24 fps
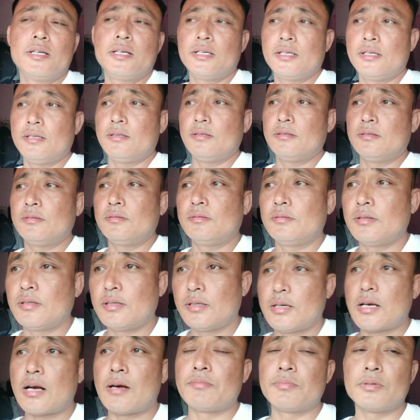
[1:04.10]
है
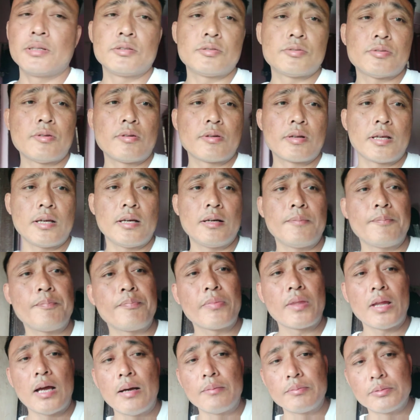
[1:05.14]
अपना शौर्य
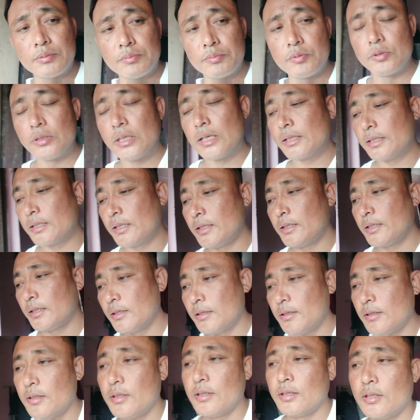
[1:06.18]
आप सब तो जानते ही
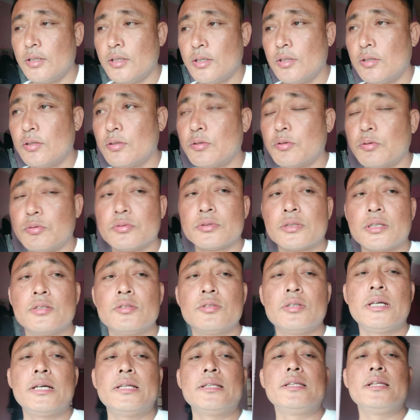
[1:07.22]
है तो उसका
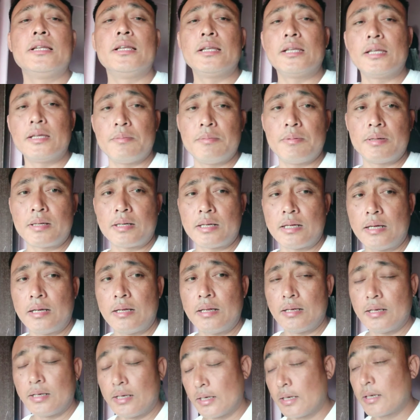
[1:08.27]
जो है दिल नहीं भर
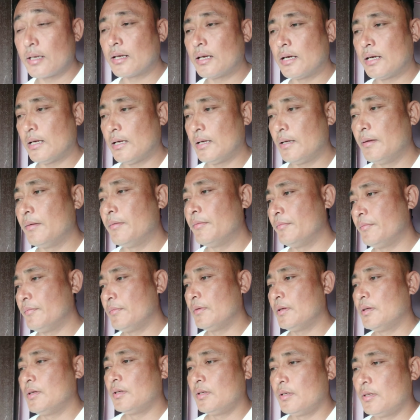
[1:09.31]
रहा लग रहा है
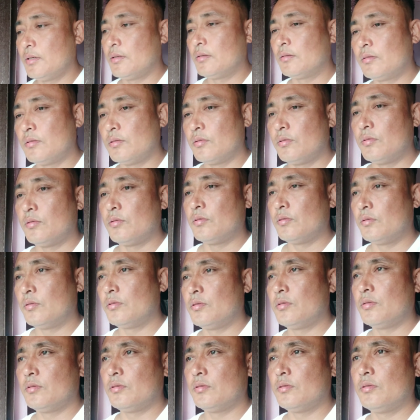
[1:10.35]
तो
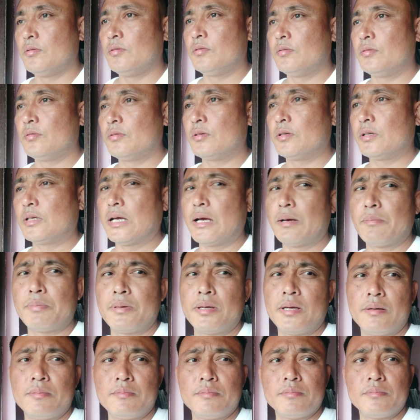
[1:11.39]
यहाँ
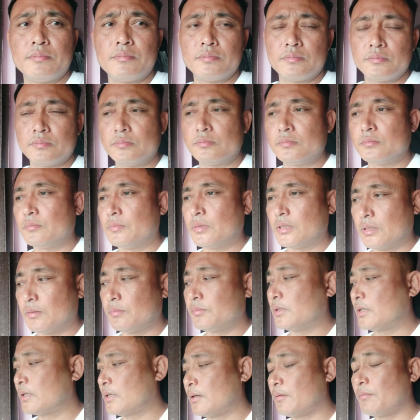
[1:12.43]
पे हम
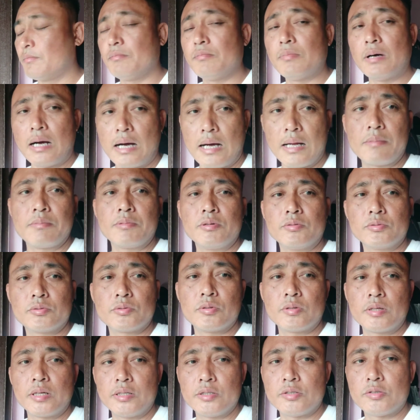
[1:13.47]
मतलब ज़्यादा बाहर भी
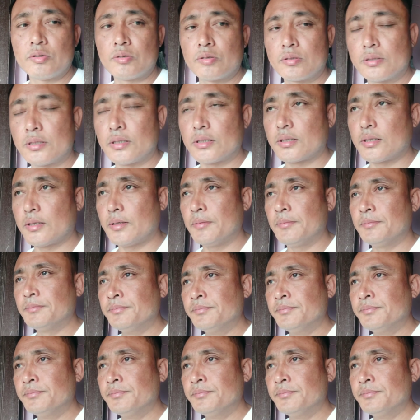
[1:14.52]
उसको नहीं छोड़ सकते